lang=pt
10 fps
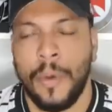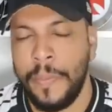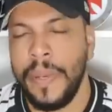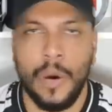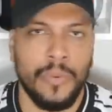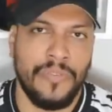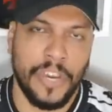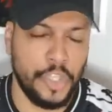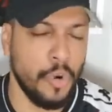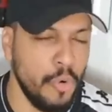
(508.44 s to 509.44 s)
na minha opinião,
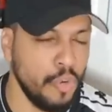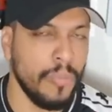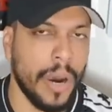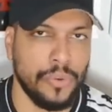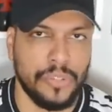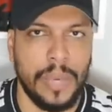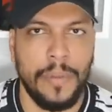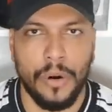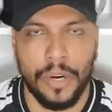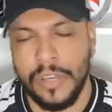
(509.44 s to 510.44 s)
investiu muito mal 100
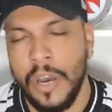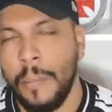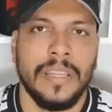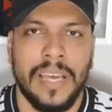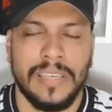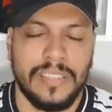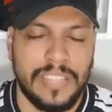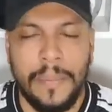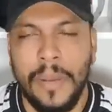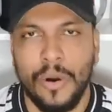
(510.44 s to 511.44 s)
milhões,
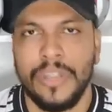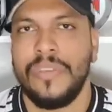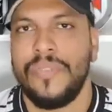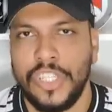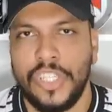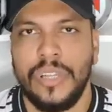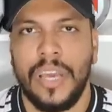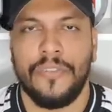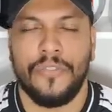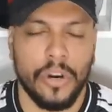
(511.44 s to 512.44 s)
desses 100 milhões investidos
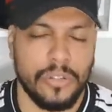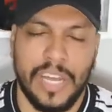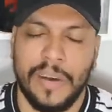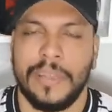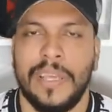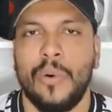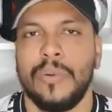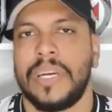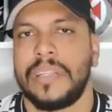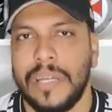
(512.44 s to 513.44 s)
em reforço, dava ter
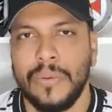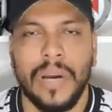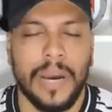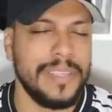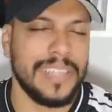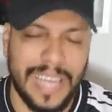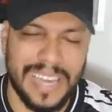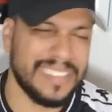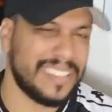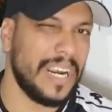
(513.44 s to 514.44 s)
contratado um camisa
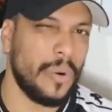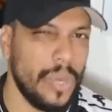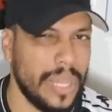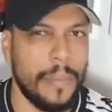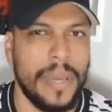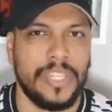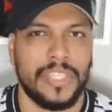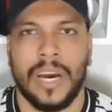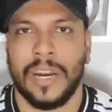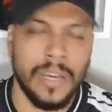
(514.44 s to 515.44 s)
10
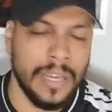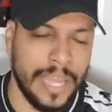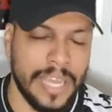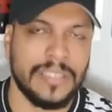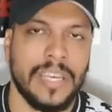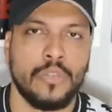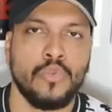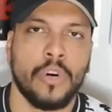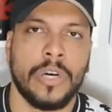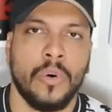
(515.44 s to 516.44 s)
tranquilamente, cara. Nem que seja
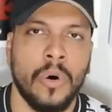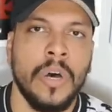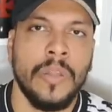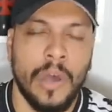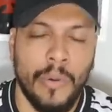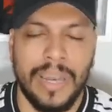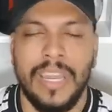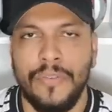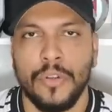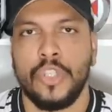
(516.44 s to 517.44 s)
um jogador não a
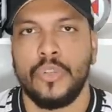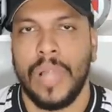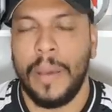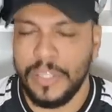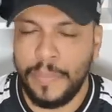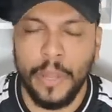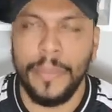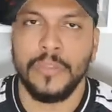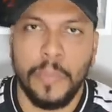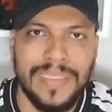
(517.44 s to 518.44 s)
nível titular, mas pelo
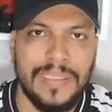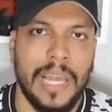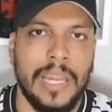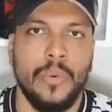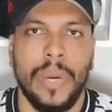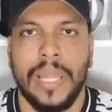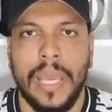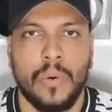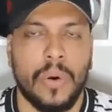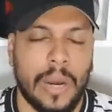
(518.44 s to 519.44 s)
menos para ter ali no
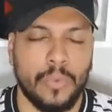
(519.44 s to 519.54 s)
elenco,